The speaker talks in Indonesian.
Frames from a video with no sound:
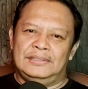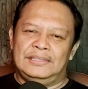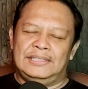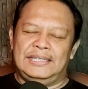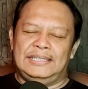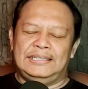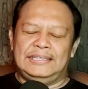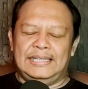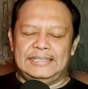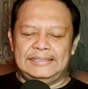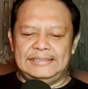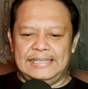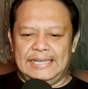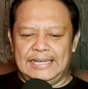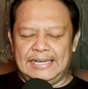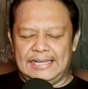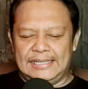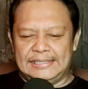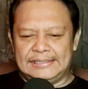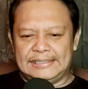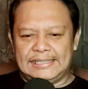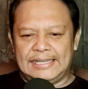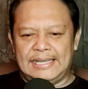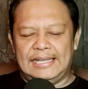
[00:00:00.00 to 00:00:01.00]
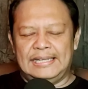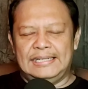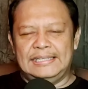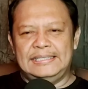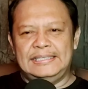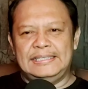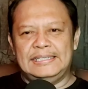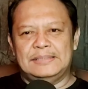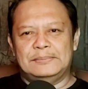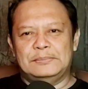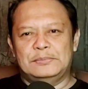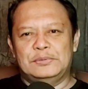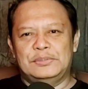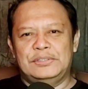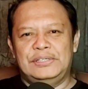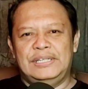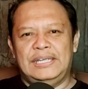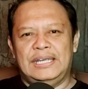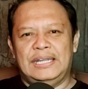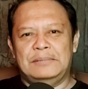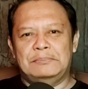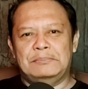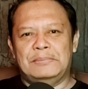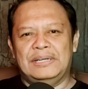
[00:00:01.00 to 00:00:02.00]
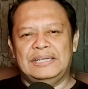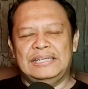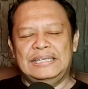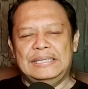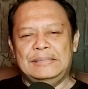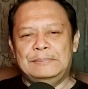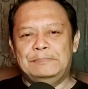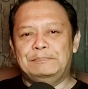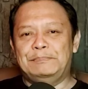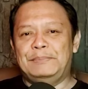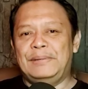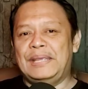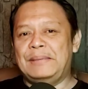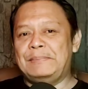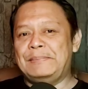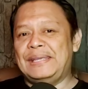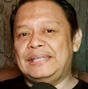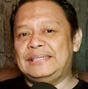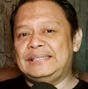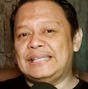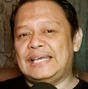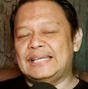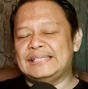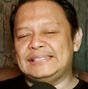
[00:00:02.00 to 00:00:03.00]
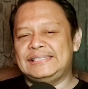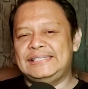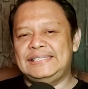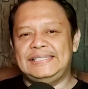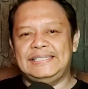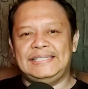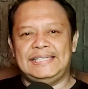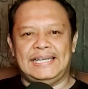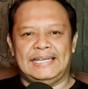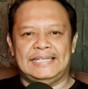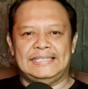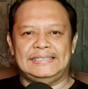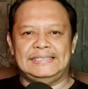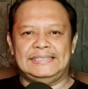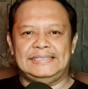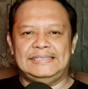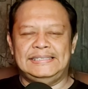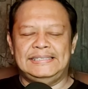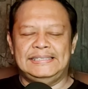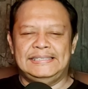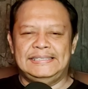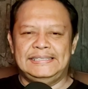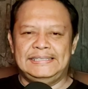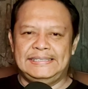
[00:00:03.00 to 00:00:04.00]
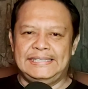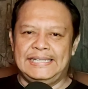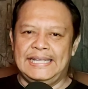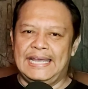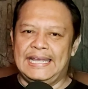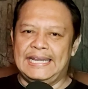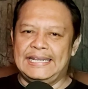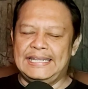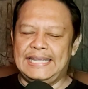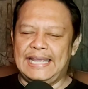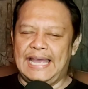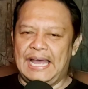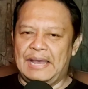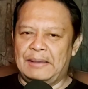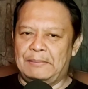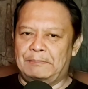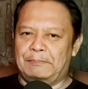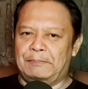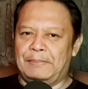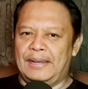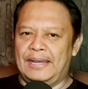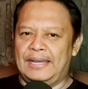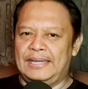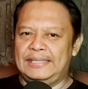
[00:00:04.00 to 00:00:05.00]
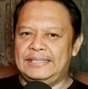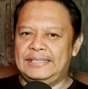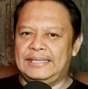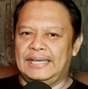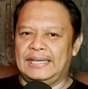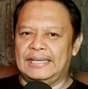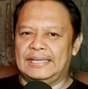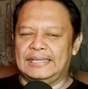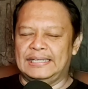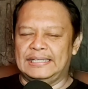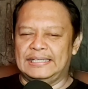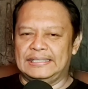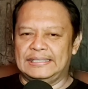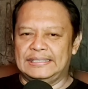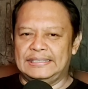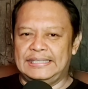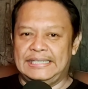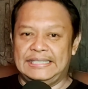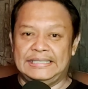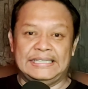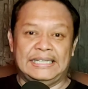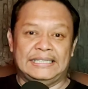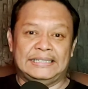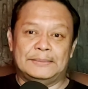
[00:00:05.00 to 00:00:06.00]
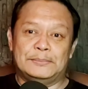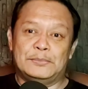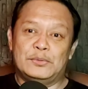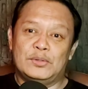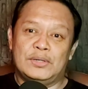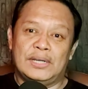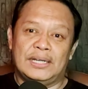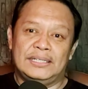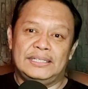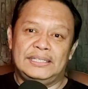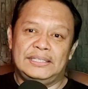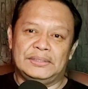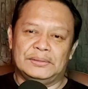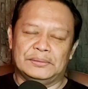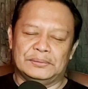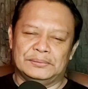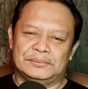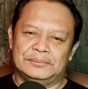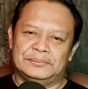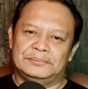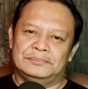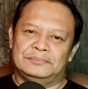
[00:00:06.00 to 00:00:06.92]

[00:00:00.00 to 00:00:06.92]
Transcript: kita jarang sekali kemudian mengimplementasikan dari apa yang kita temukan itu.